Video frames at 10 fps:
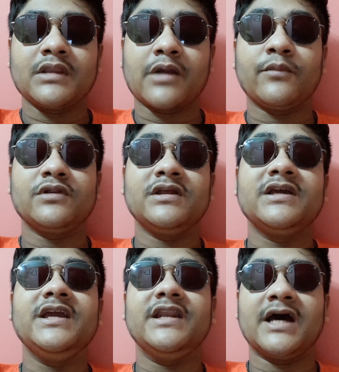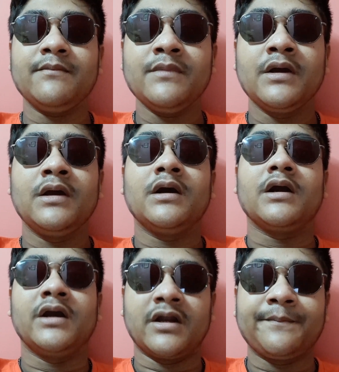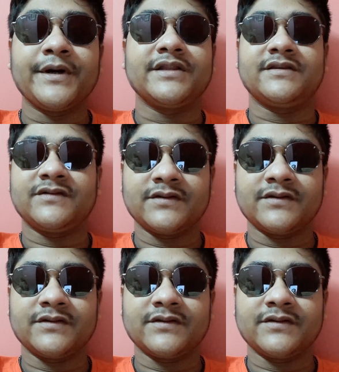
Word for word: তার মধ্যে কি নাম গণপত